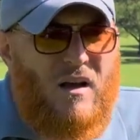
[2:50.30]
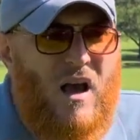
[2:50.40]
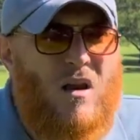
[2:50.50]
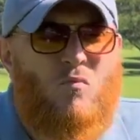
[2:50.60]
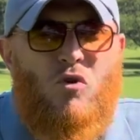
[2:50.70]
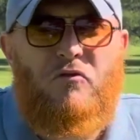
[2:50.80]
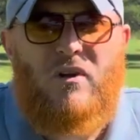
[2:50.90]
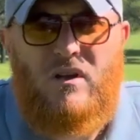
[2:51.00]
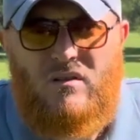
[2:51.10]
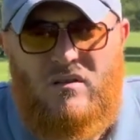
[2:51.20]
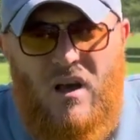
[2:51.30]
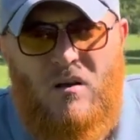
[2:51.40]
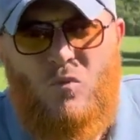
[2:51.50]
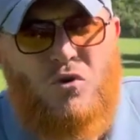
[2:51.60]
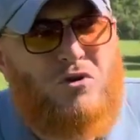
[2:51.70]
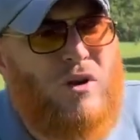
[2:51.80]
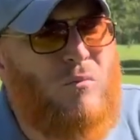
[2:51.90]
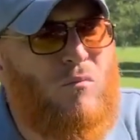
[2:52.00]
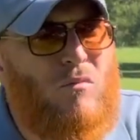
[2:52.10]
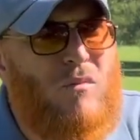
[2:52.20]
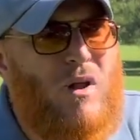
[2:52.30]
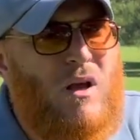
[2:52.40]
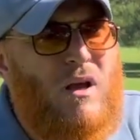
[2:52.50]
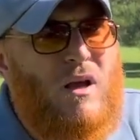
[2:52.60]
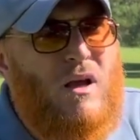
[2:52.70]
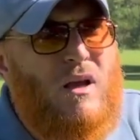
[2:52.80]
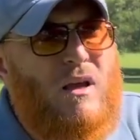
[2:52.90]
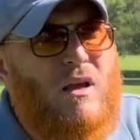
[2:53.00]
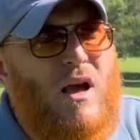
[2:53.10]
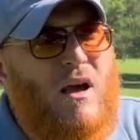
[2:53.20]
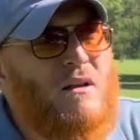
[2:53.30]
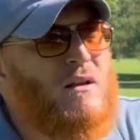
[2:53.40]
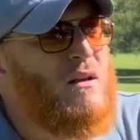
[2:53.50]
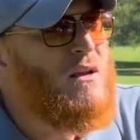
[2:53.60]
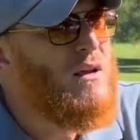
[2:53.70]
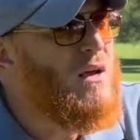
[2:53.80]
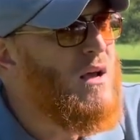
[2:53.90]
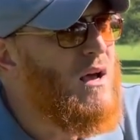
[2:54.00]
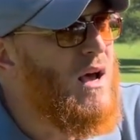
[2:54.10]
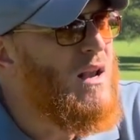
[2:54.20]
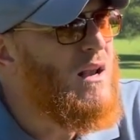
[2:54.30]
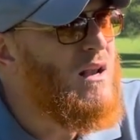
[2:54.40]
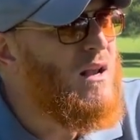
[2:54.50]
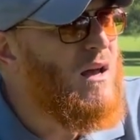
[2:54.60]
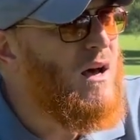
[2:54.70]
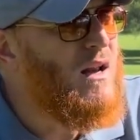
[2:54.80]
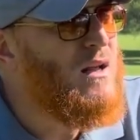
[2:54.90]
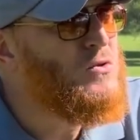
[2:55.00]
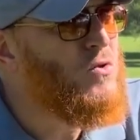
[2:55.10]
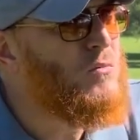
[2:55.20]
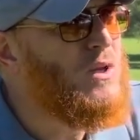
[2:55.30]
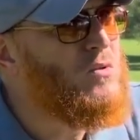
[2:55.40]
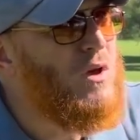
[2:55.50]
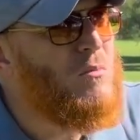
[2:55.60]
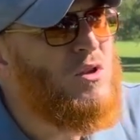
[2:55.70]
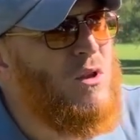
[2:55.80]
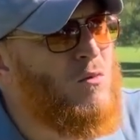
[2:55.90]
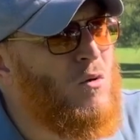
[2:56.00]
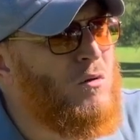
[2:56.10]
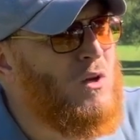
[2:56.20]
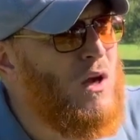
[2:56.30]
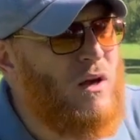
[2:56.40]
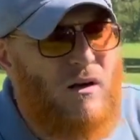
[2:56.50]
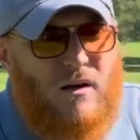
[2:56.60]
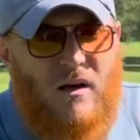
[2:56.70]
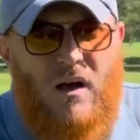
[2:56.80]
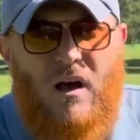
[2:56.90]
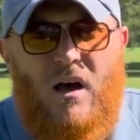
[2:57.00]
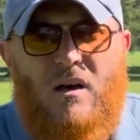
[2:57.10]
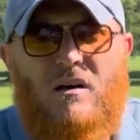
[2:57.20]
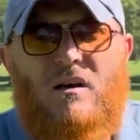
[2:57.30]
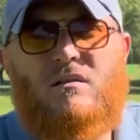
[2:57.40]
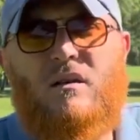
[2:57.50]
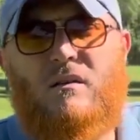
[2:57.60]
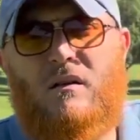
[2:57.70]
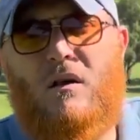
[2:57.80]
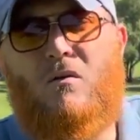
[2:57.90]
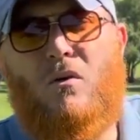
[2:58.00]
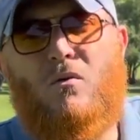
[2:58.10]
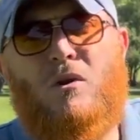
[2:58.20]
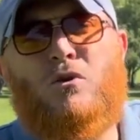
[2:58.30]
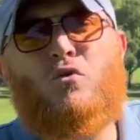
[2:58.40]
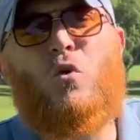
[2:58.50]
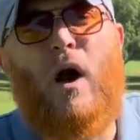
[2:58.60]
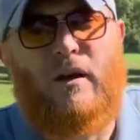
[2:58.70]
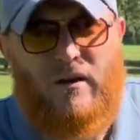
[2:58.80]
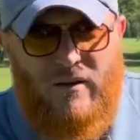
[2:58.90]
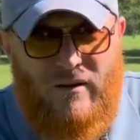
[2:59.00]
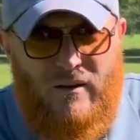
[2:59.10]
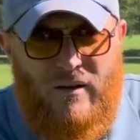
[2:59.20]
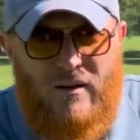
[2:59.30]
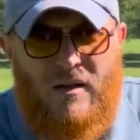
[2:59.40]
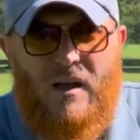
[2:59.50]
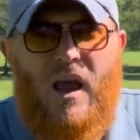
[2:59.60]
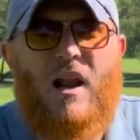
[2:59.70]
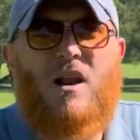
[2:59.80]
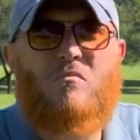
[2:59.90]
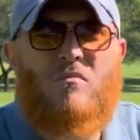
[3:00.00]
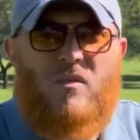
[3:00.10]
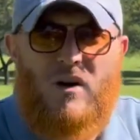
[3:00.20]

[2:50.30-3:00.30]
المفلس المجرم يعني هل خلت جعبتك من المواضيع الناس يتضورون جوعا تكلم